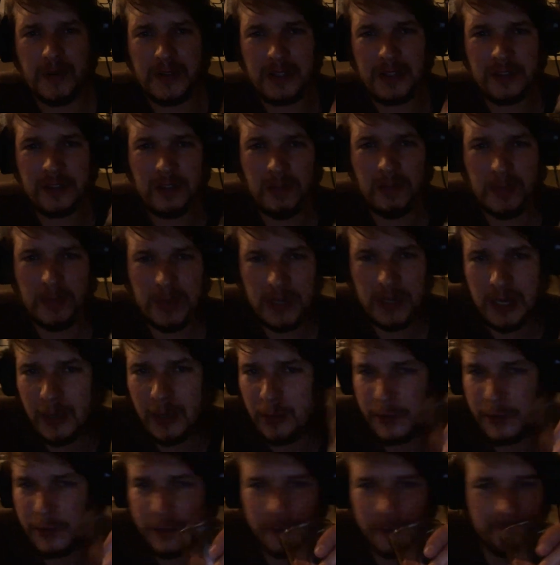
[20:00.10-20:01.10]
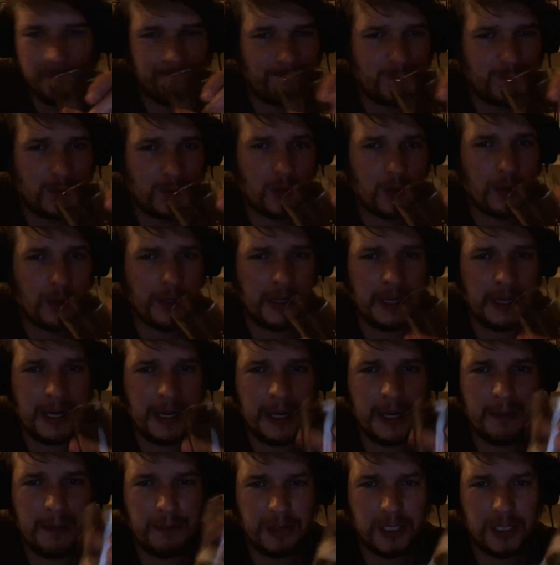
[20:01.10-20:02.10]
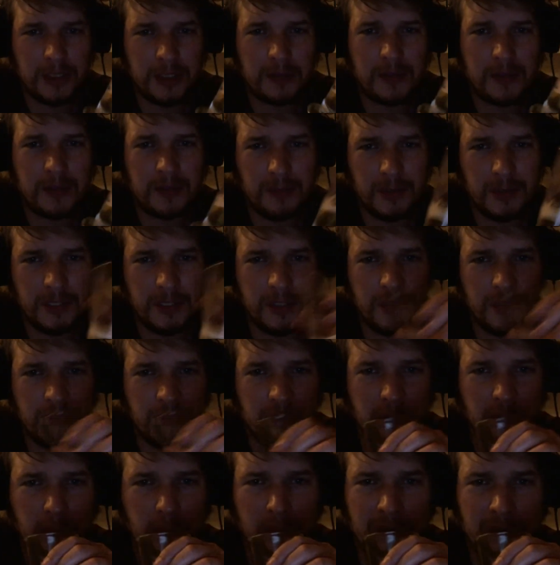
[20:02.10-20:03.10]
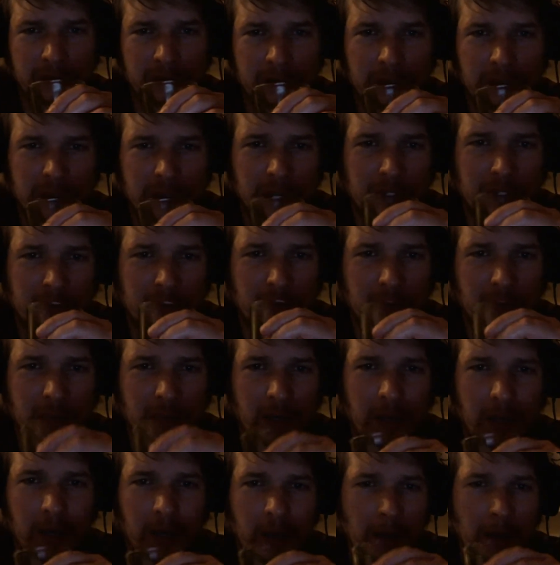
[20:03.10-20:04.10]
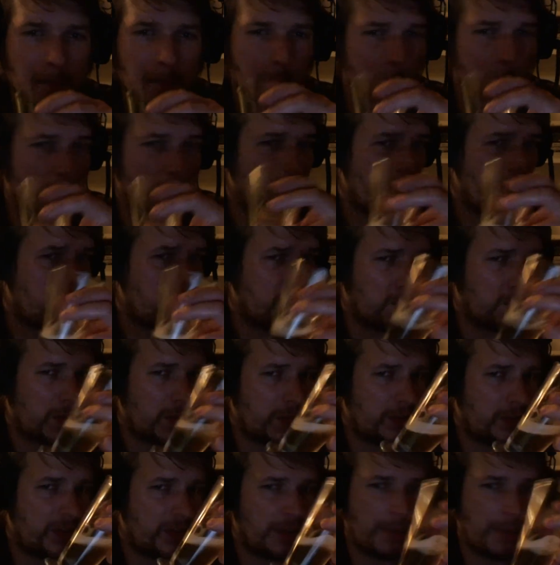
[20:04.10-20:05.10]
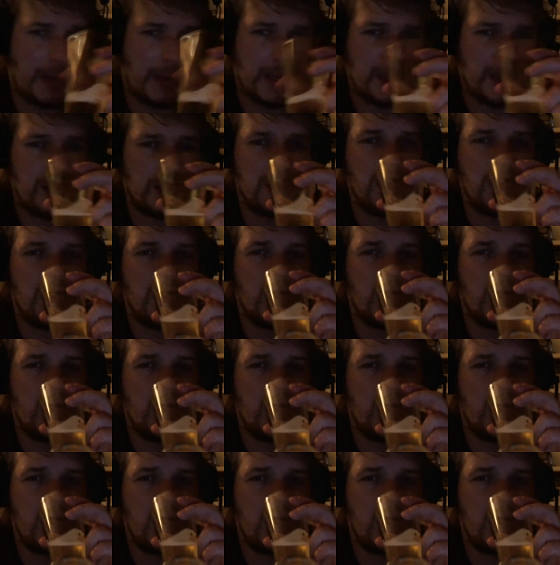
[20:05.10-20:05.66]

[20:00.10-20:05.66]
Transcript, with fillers: nas dobry rausz do grilla przed piciem czegoś poważniejszego do mięcha w sam raz.